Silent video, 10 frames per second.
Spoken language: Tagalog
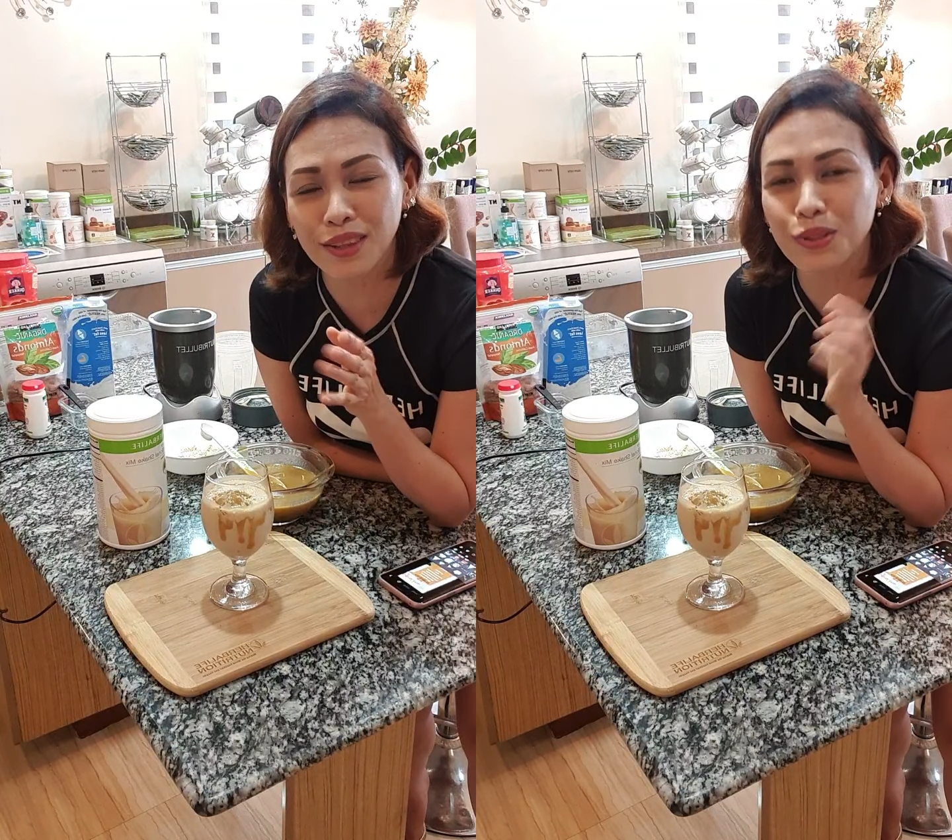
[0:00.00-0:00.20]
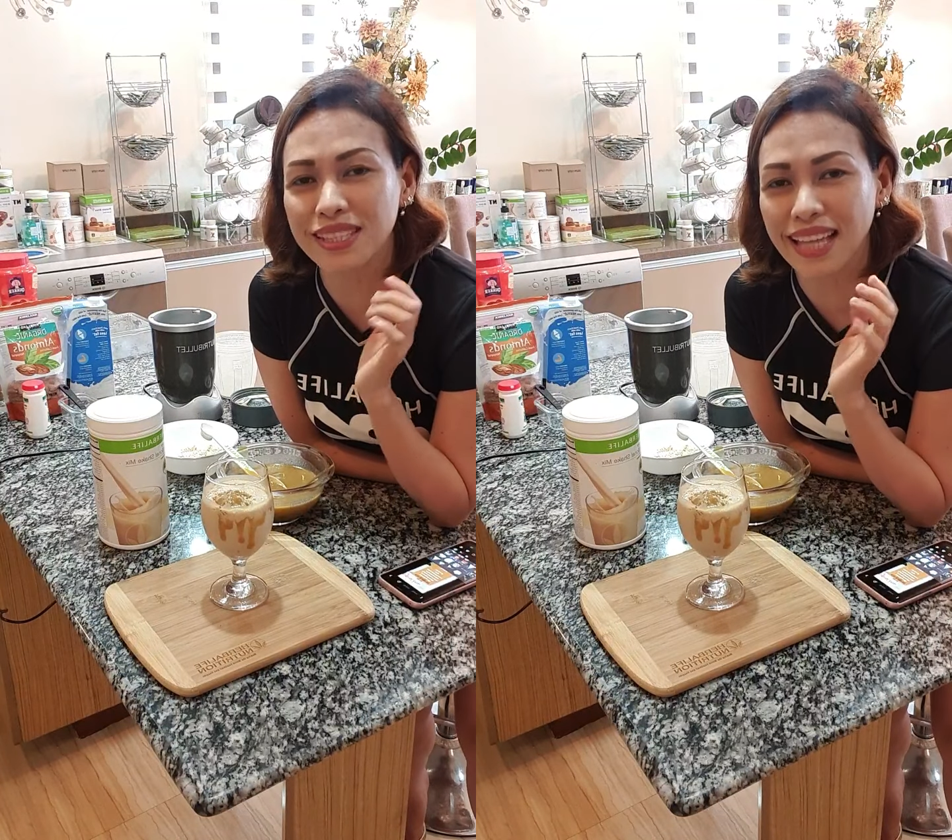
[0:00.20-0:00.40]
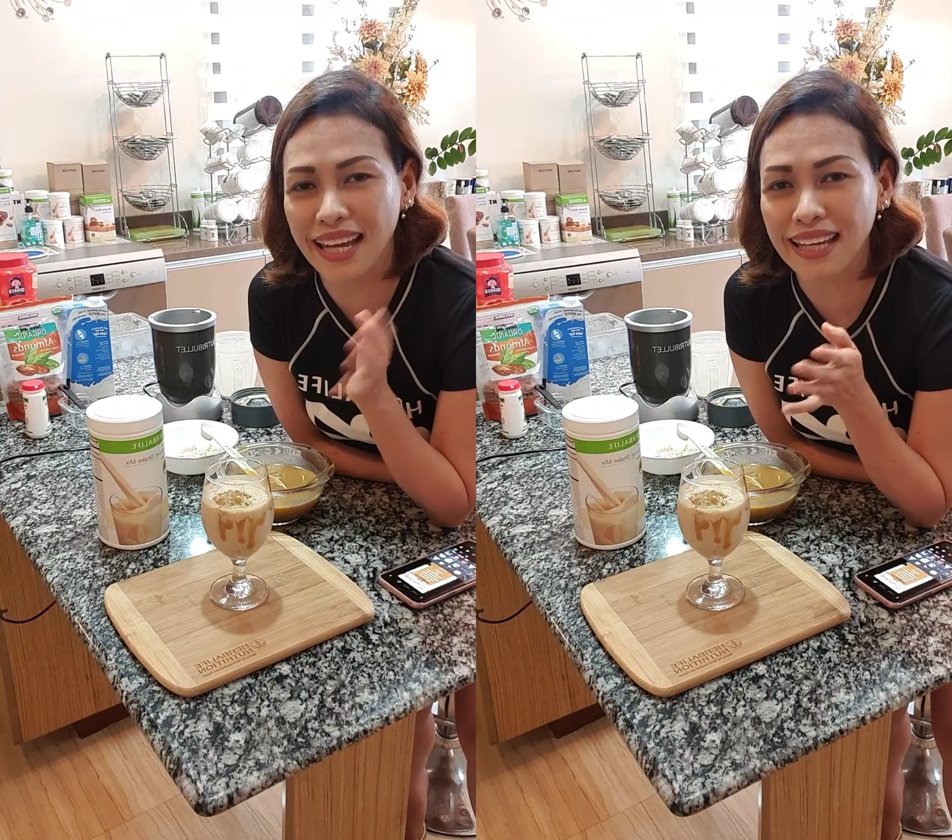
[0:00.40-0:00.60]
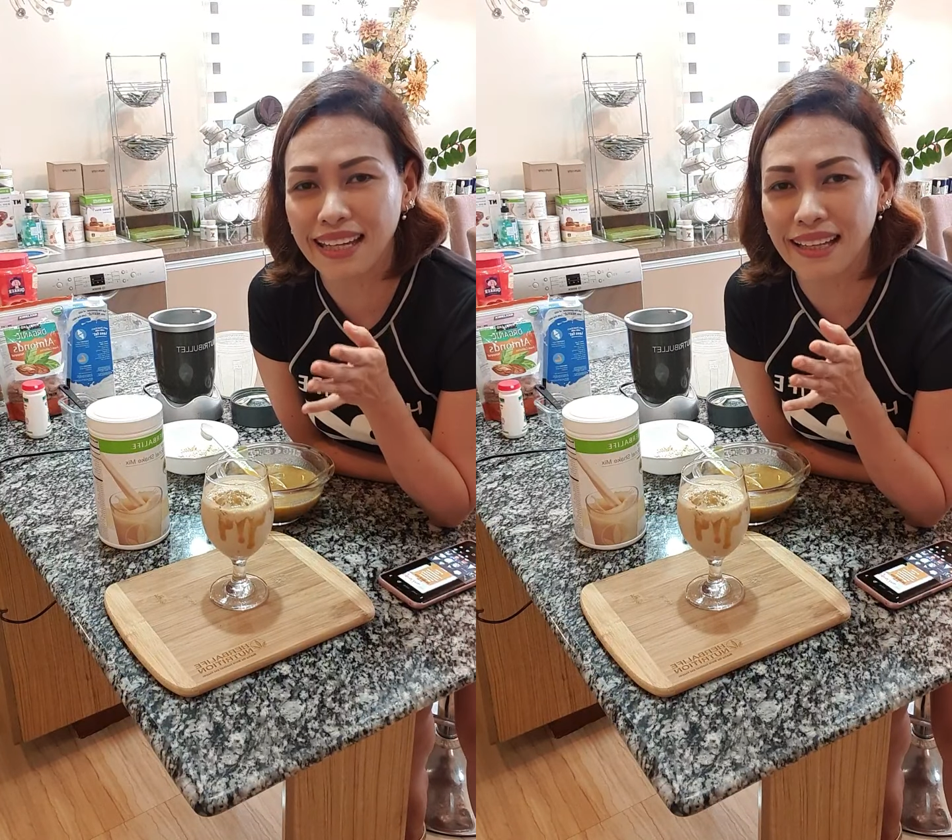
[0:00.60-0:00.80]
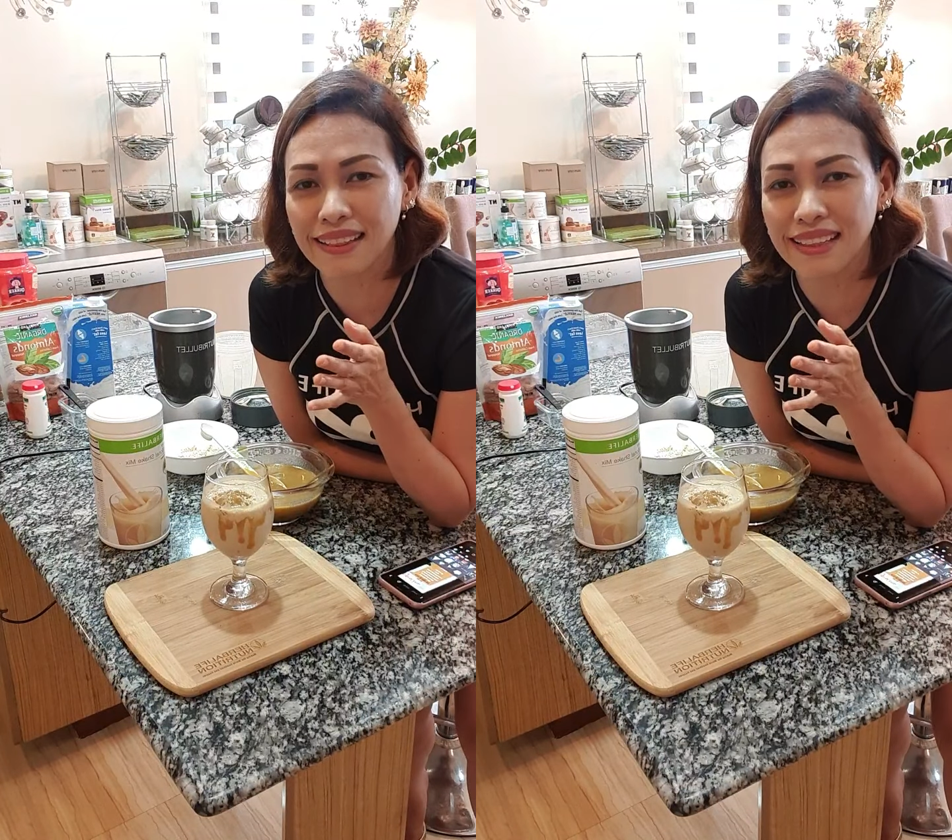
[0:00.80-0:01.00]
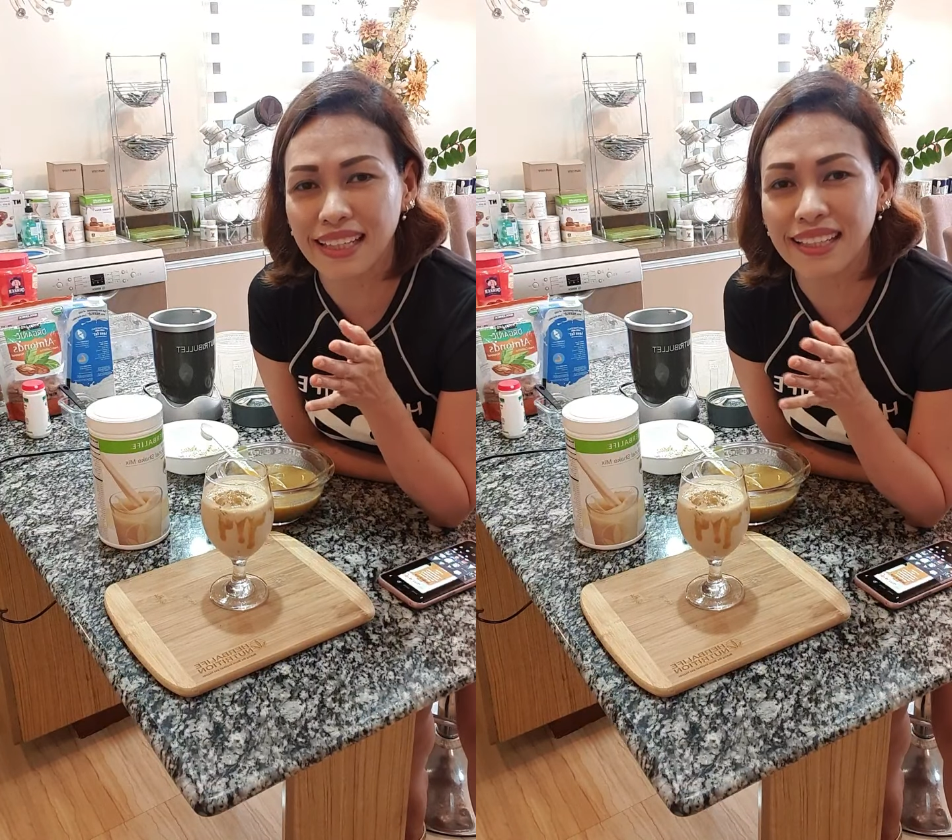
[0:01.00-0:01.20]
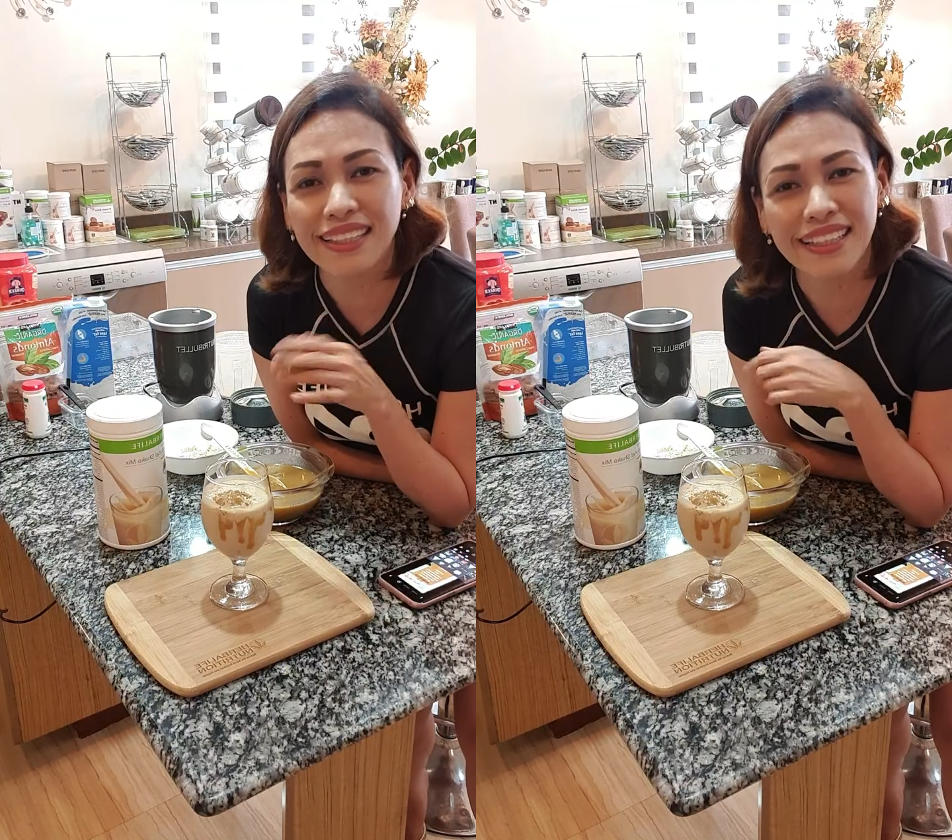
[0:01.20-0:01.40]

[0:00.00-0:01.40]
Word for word: to stay healthy.